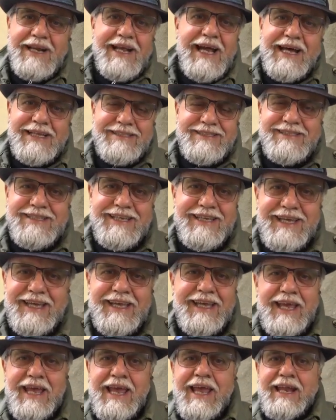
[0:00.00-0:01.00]
gatti,
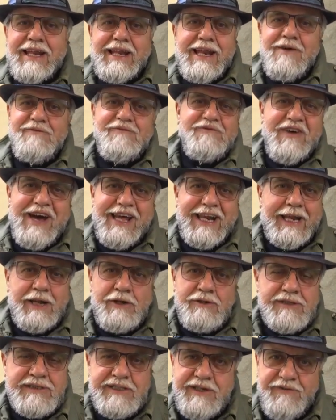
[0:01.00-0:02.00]
l'affare
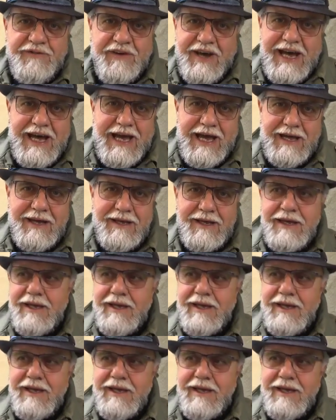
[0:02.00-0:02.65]
non si fa,